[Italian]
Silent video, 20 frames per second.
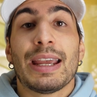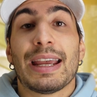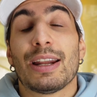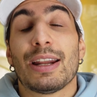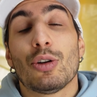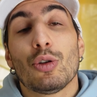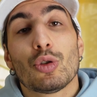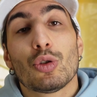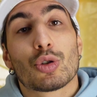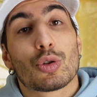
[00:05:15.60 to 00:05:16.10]
e
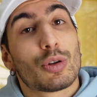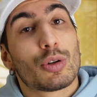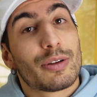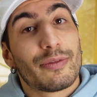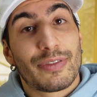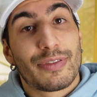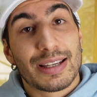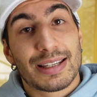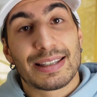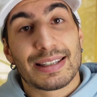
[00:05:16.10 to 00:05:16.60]
non sono
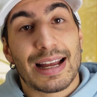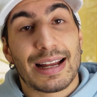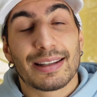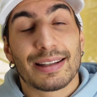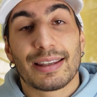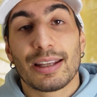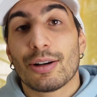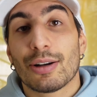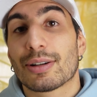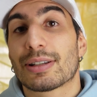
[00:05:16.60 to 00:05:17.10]

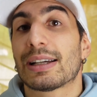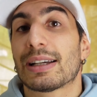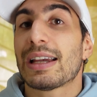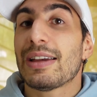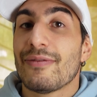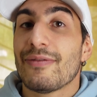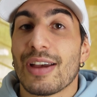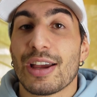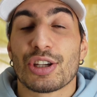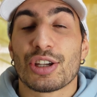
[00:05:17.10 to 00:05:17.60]
infestanti, cosa che
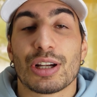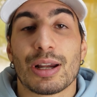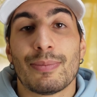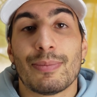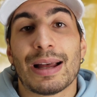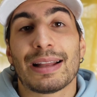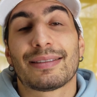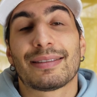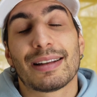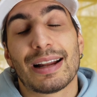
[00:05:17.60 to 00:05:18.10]
invece le
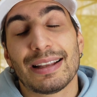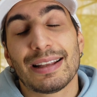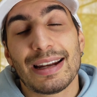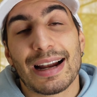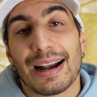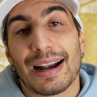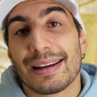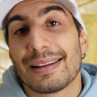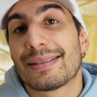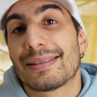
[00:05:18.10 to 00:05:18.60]
blatte
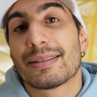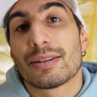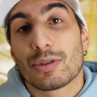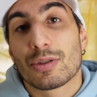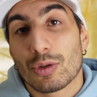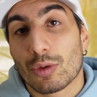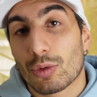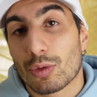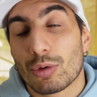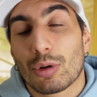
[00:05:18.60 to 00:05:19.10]
lateralis
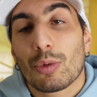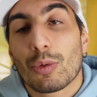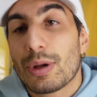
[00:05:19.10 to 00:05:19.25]
sono,